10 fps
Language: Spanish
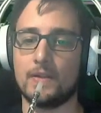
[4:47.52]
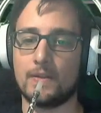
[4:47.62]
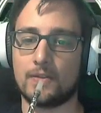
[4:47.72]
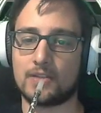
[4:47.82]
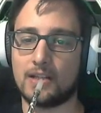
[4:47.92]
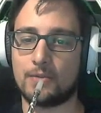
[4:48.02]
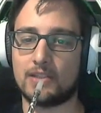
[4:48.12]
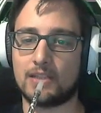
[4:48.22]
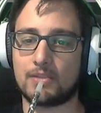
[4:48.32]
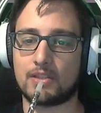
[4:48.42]
No se da
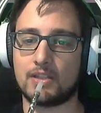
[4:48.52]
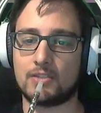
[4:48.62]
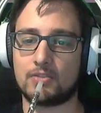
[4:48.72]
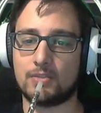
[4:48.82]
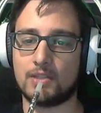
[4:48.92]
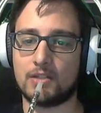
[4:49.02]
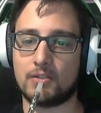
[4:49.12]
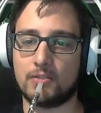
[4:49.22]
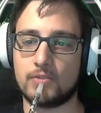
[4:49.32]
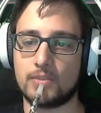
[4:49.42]
cuenta porque esto viene
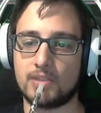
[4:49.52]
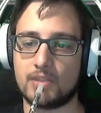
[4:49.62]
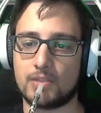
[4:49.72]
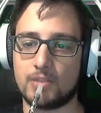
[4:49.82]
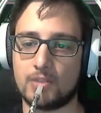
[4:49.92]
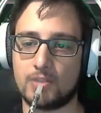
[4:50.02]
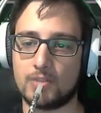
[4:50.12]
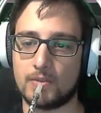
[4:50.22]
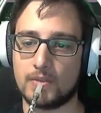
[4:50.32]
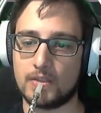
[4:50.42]
con 9
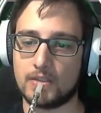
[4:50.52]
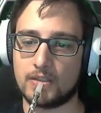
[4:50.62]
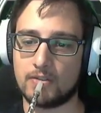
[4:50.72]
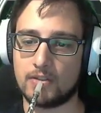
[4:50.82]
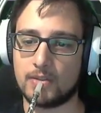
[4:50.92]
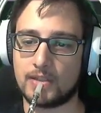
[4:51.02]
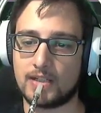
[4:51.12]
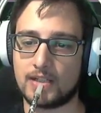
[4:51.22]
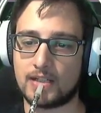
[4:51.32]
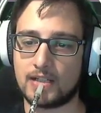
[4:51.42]
y lo he de
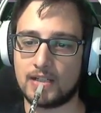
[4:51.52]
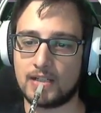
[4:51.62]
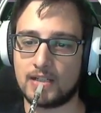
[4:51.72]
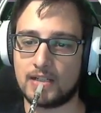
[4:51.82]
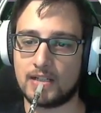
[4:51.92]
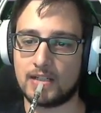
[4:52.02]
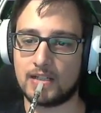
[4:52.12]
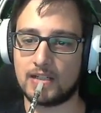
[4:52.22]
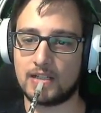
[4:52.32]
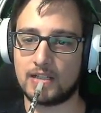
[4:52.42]
bajar
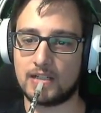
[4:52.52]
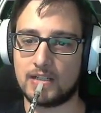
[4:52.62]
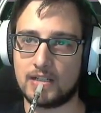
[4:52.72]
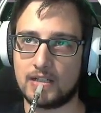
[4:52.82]
al,